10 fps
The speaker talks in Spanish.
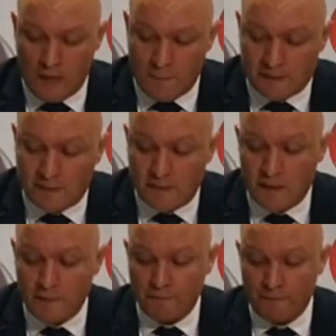A partir de
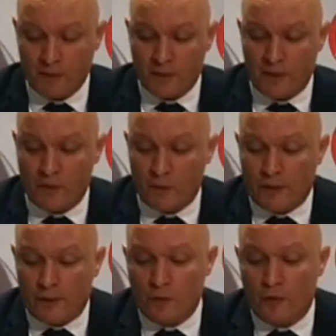ahí, creo que el
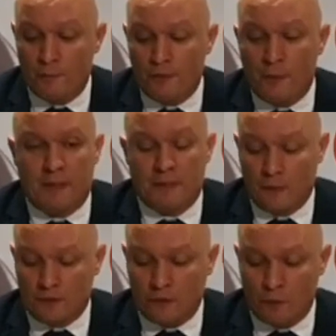guión del,
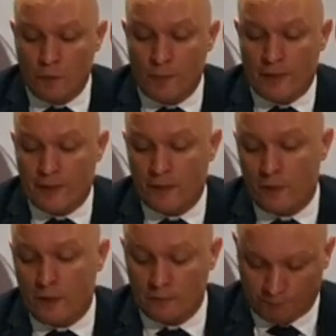partido ha sido muy
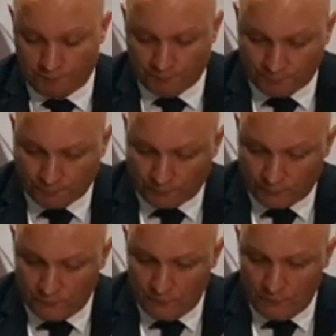parecido a,
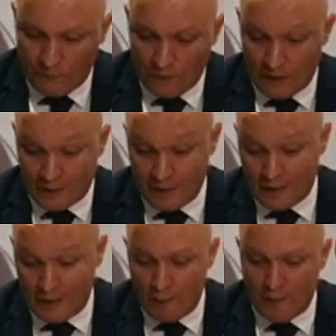
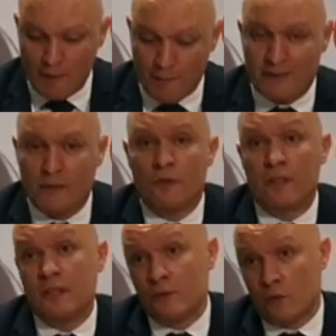quizá el primer partido de
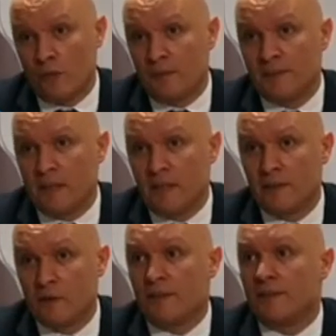inicio con una ventaja y
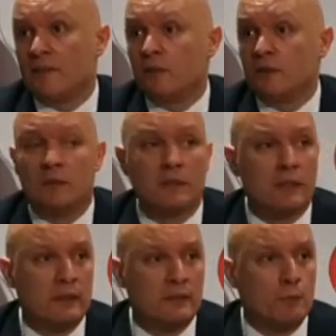tiros acertados
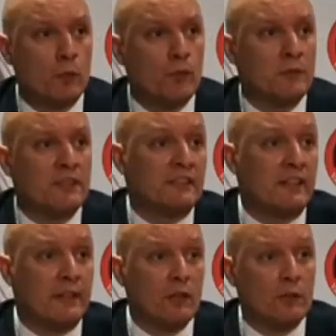desde el punto de vista
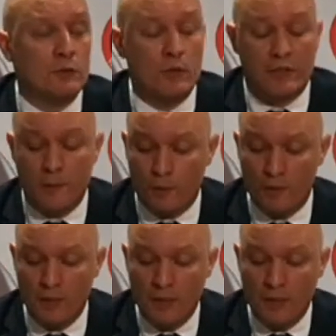exterior de nuestro equipo